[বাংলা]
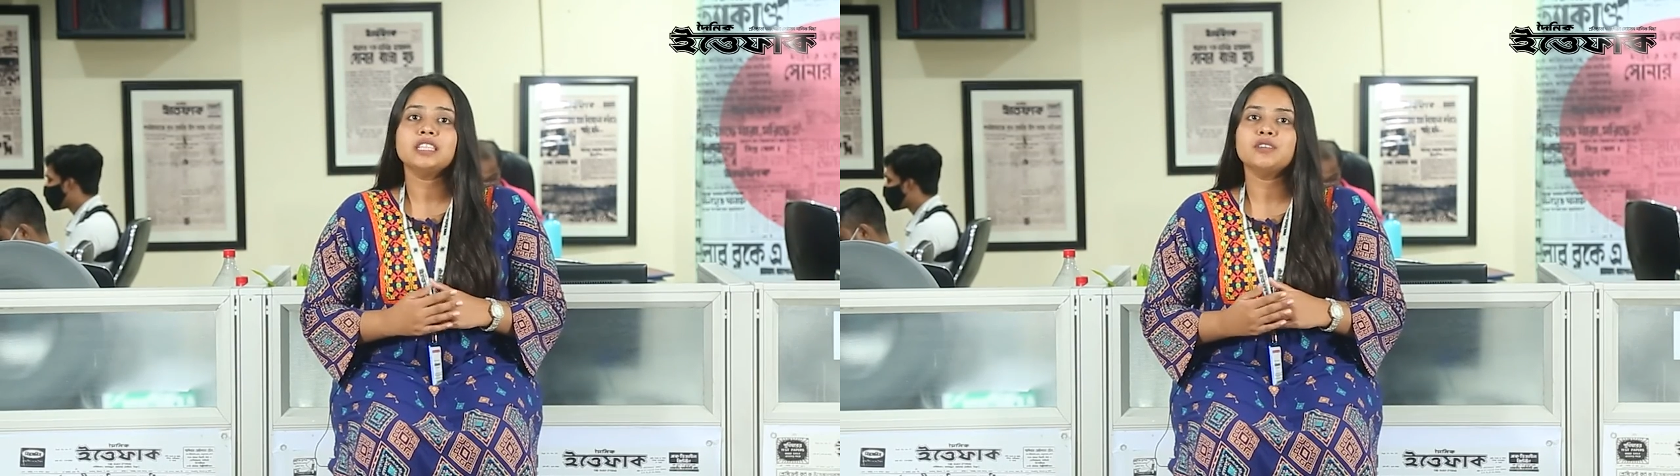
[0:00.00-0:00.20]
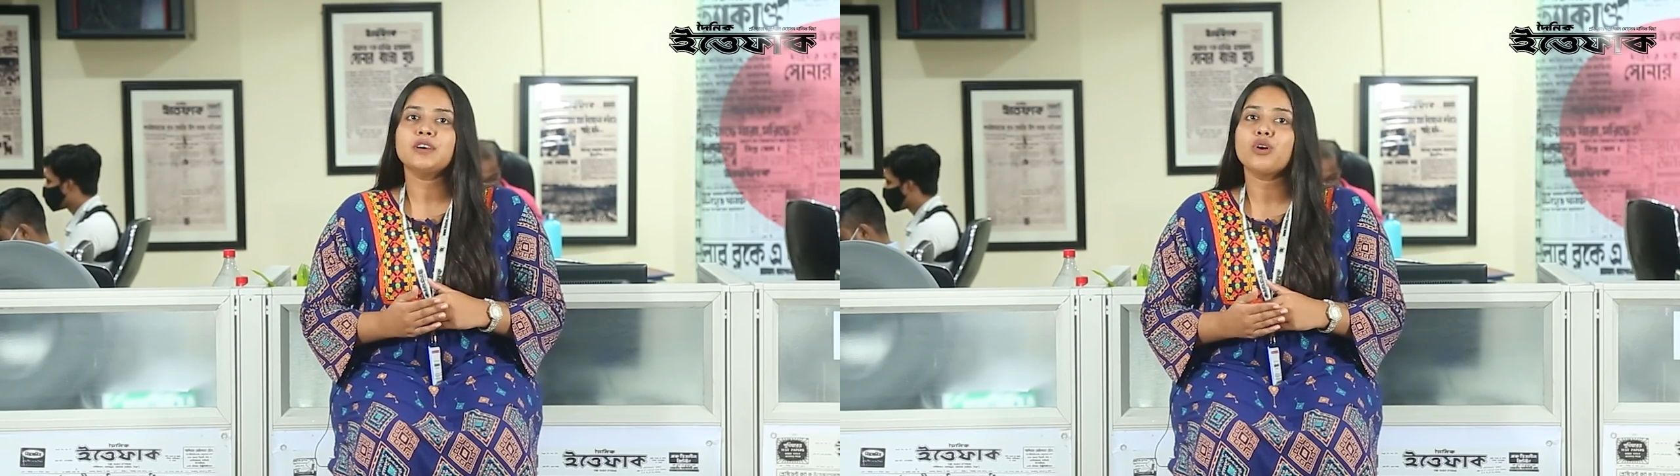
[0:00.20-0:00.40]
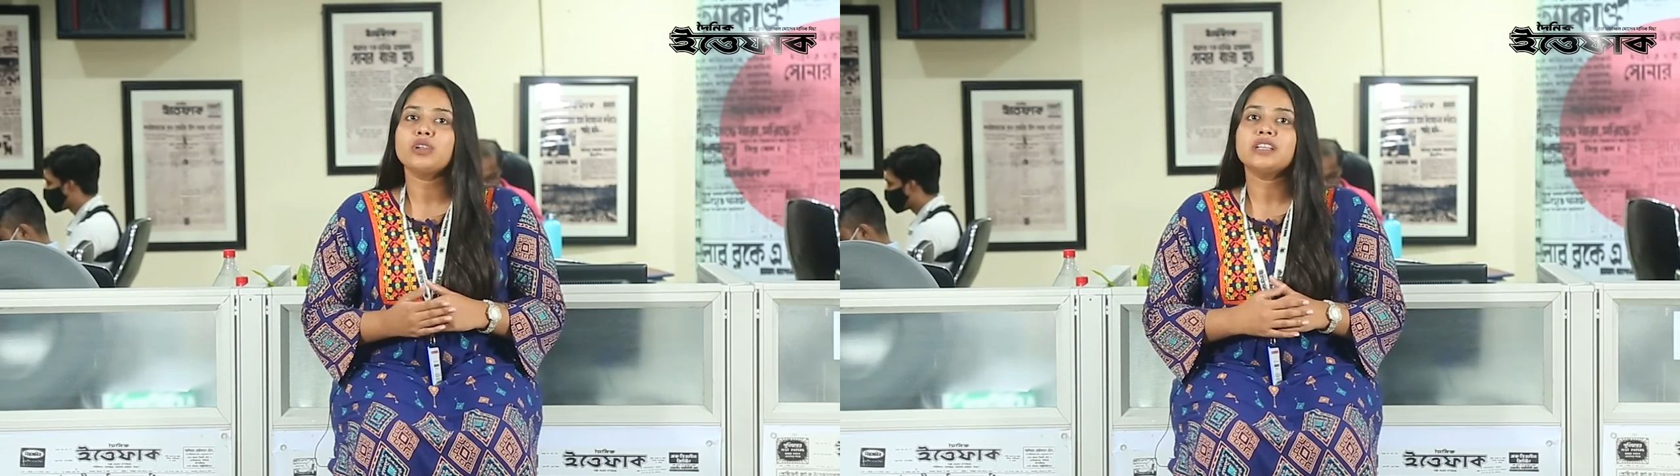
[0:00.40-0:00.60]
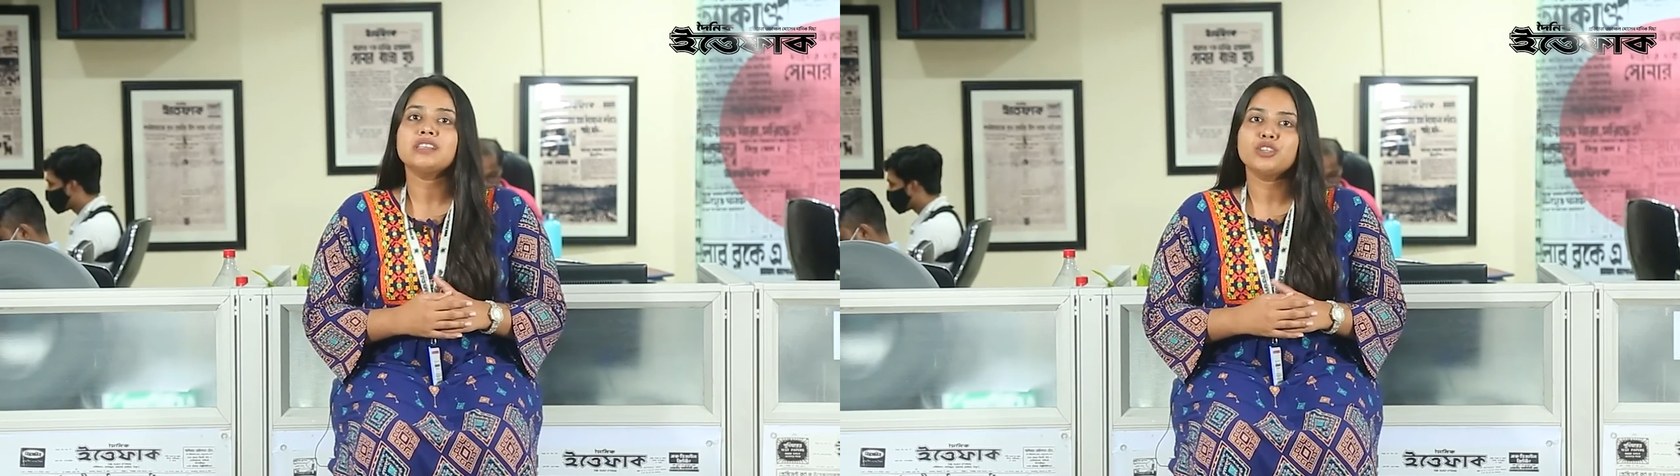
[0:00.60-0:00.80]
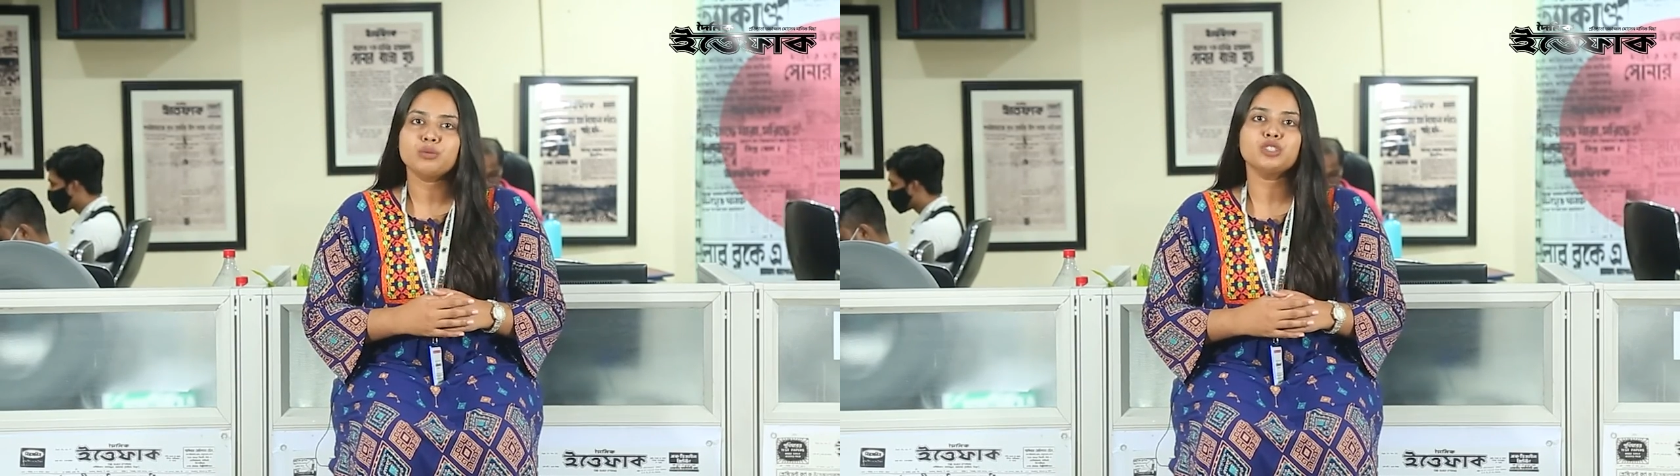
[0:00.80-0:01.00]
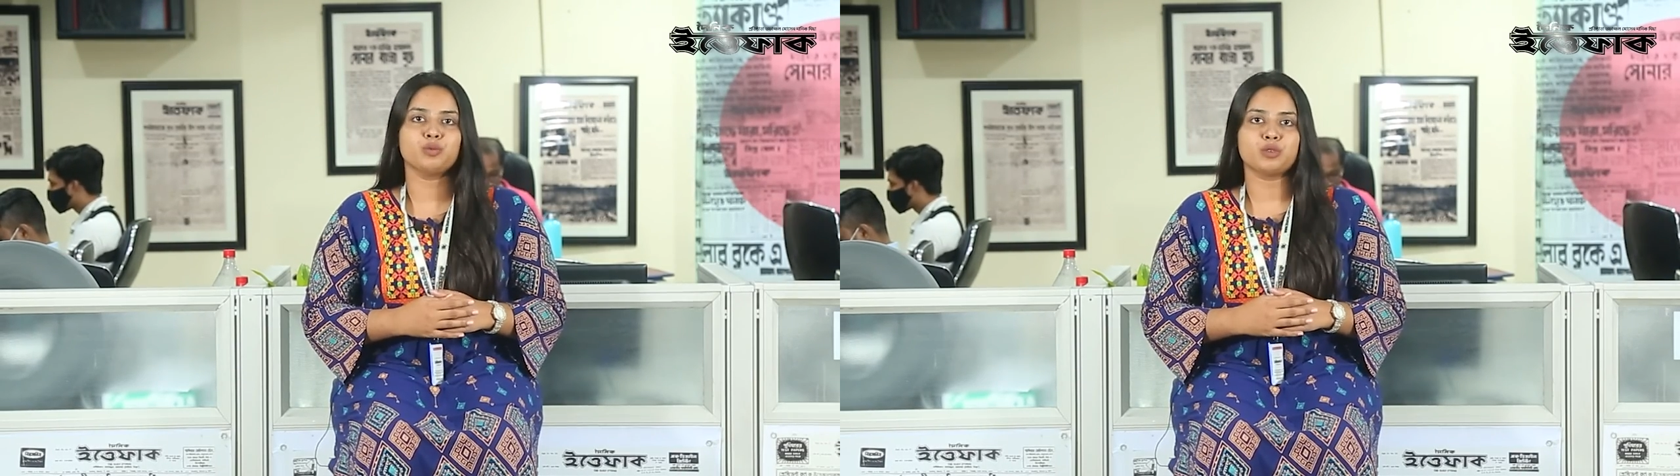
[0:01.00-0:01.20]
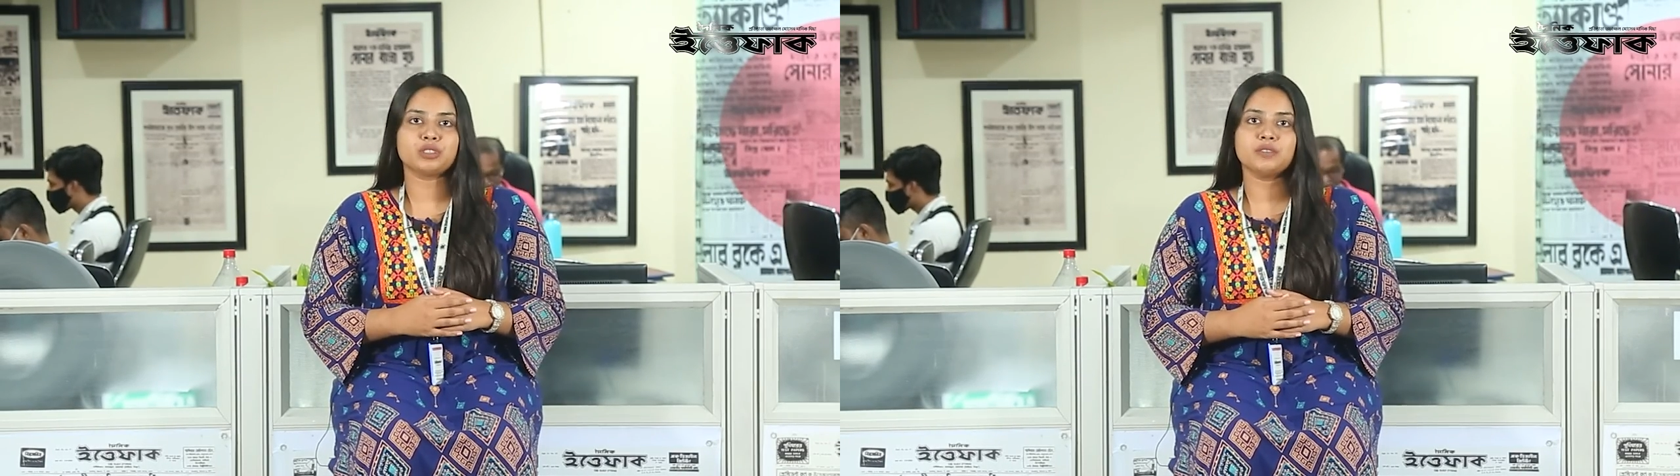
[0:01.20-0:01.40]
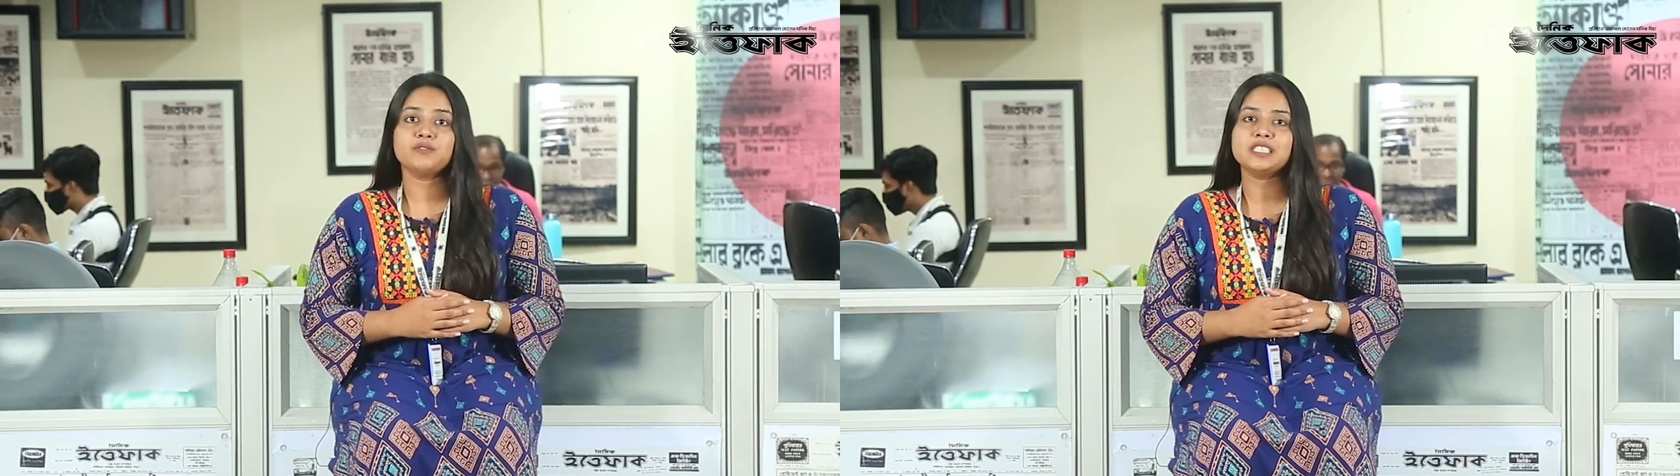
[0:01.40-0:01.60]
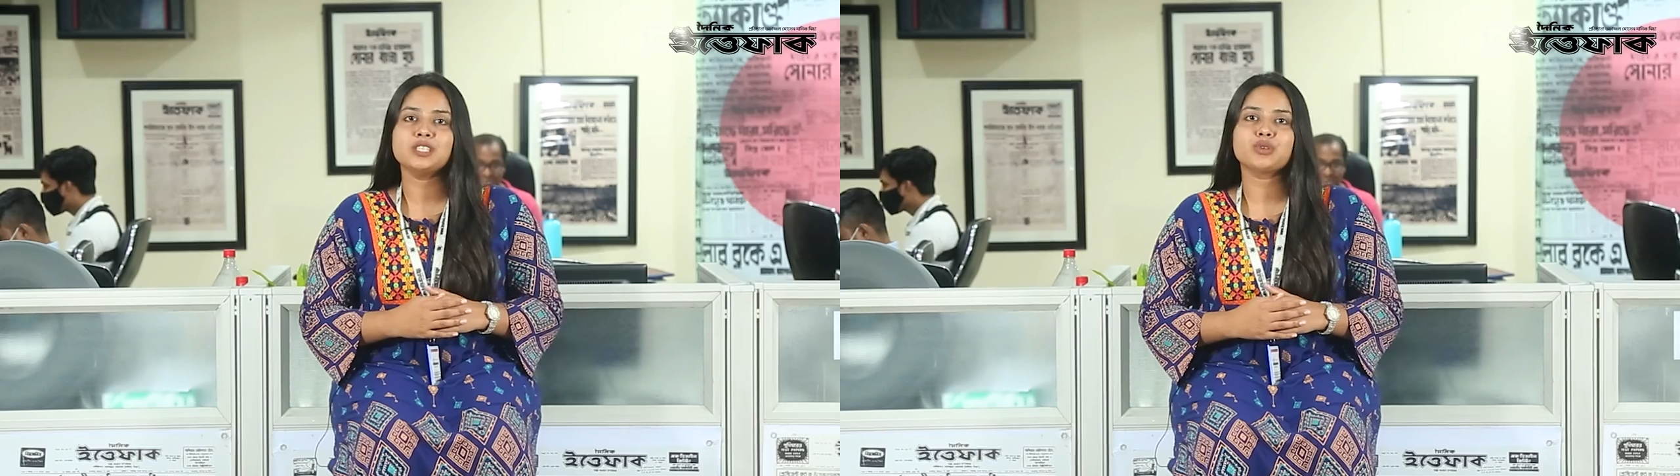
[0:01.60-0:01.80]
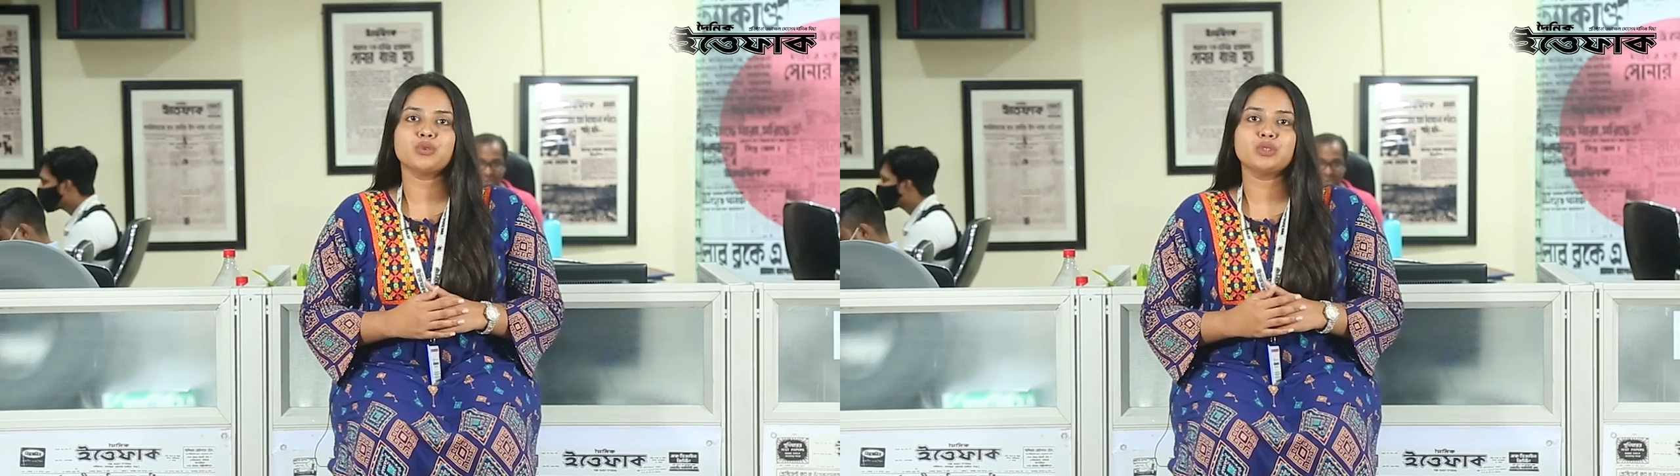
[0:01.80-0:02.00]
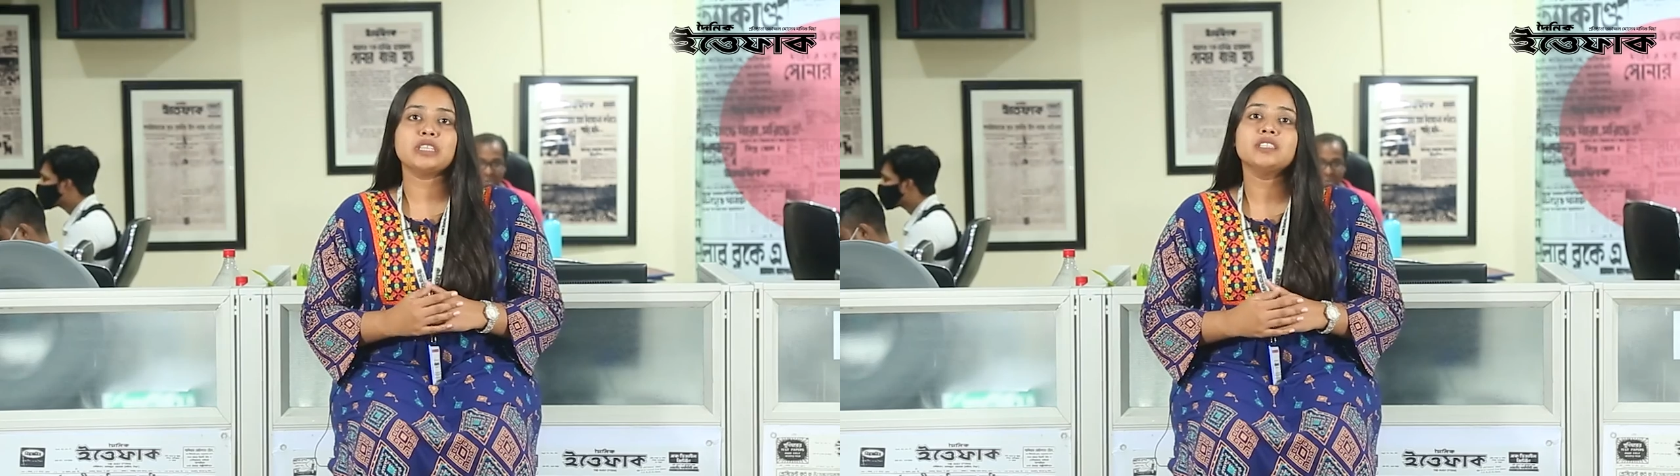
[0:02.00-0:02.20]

ইত্তেফাক অনলাইন নিয়মিত পড়তে ভিজিট করুন